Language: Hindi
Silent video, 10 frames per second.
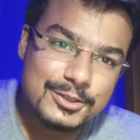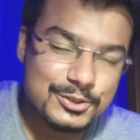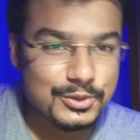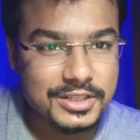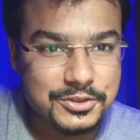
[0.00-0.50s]

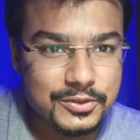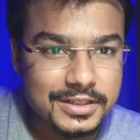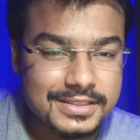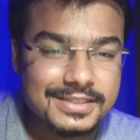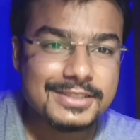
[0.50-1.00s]
सो दिस
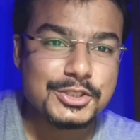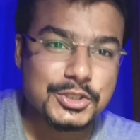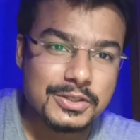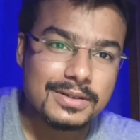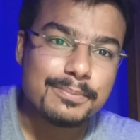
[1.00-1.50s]
वॉज द
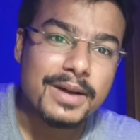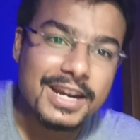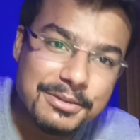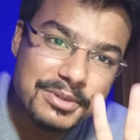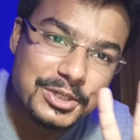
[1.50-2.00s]

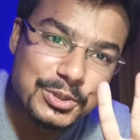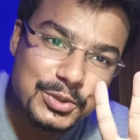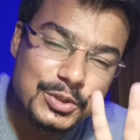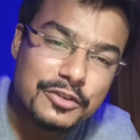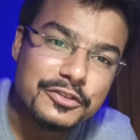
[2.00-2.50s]
पार्ट नंबर टू
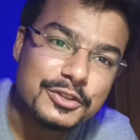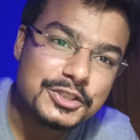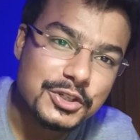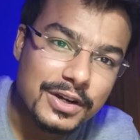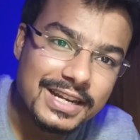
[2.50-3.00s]
ऑफ योर
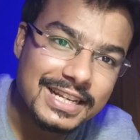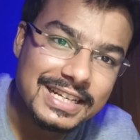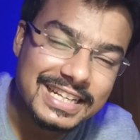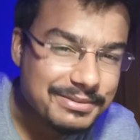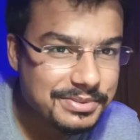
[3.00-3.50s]
शॉर्ट एंड
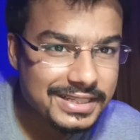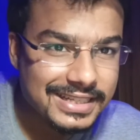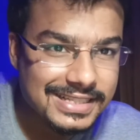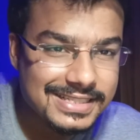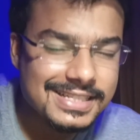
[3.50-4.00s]
क्रिस्प
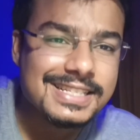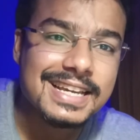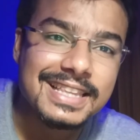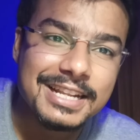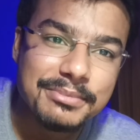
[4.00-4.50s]
सीरीज इसके
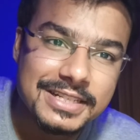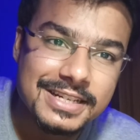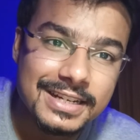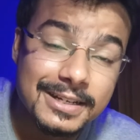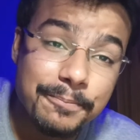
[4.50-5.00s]
अंदर हमने
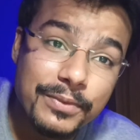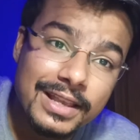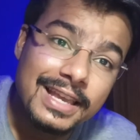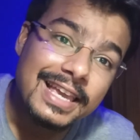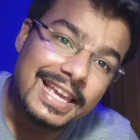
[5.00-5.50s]
जाना
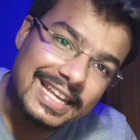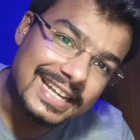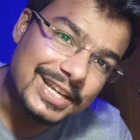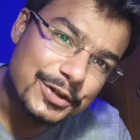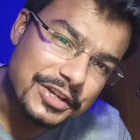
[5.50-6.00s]
कि
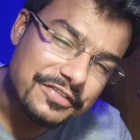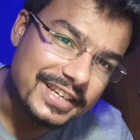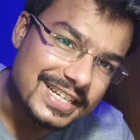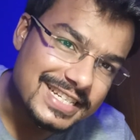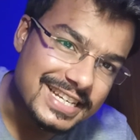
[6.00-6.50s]
नए
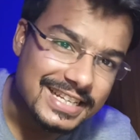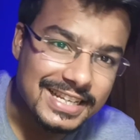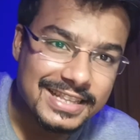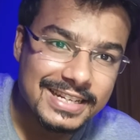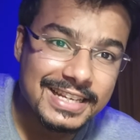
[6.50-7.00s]
नोटिफिकेशन के
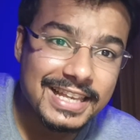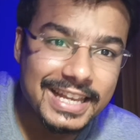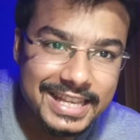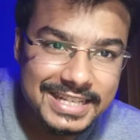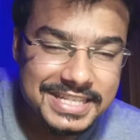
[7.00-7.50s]
अंदर क्या
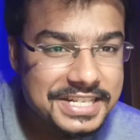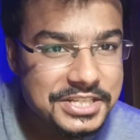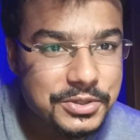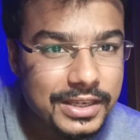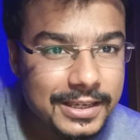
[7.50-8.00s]
क्या
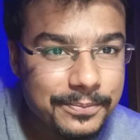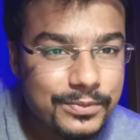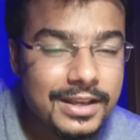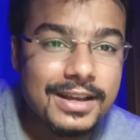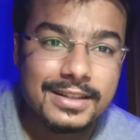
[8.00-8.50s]
चेंजेस हुए हैं
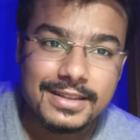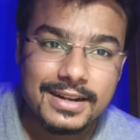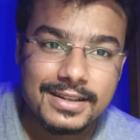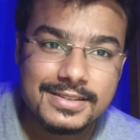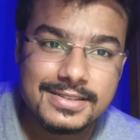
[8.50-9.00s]

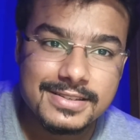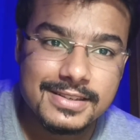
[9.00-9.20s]
दैट इज़